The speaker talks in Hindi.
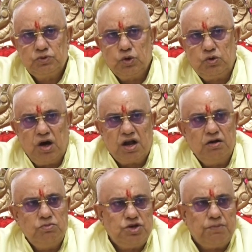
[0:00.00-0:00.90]
तो
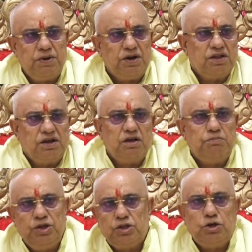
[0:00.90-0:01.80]
कारण मुझे अपने हृदय के
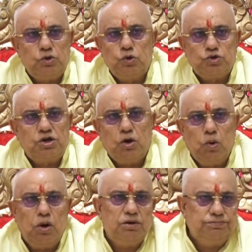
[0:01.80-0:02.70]
भीतर ही खोजना
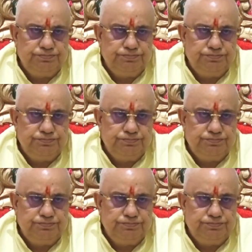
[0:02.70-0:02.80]
होगा